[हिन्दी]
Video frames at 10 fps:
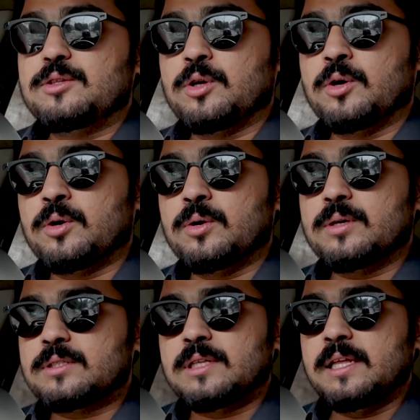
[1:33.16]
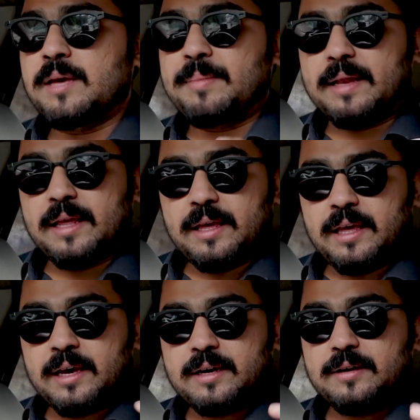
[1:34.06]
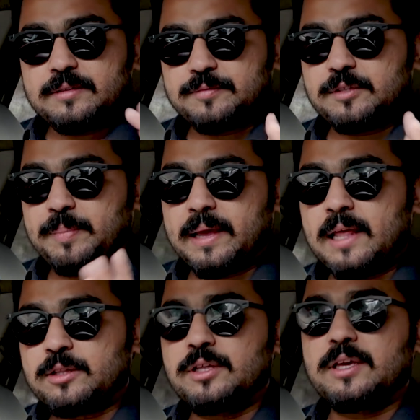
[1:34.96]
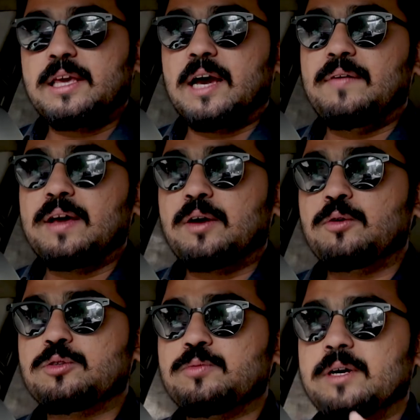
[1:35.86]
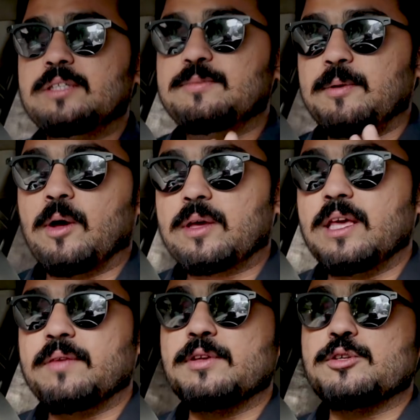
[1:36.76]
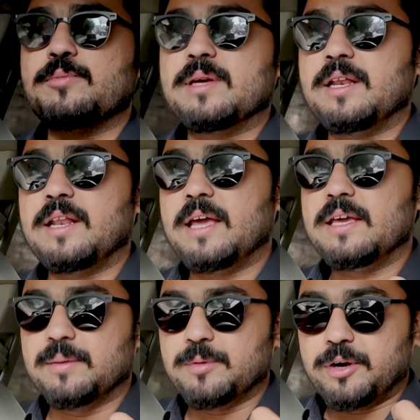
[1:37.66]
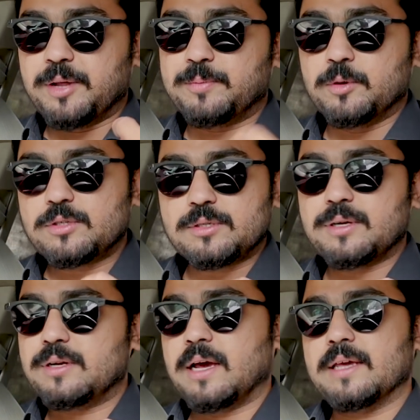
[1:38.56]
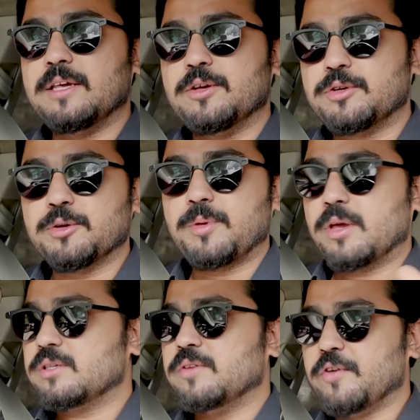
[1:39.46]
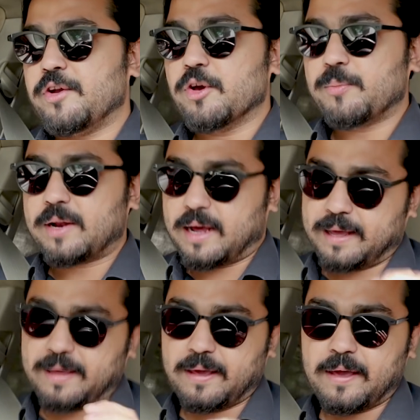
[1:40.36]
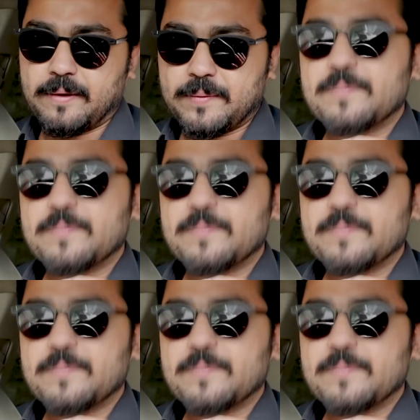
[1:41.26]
तो इसलिए मैंने एक सबसे पहला तो ये किया हुआ है कुछ वर्ड्स ब्लॉक किए हुए जो मेरे ना ही कम्युनिटी पोस्ट ना ही यूट्यूब की किसी वीडियो पर आएंगे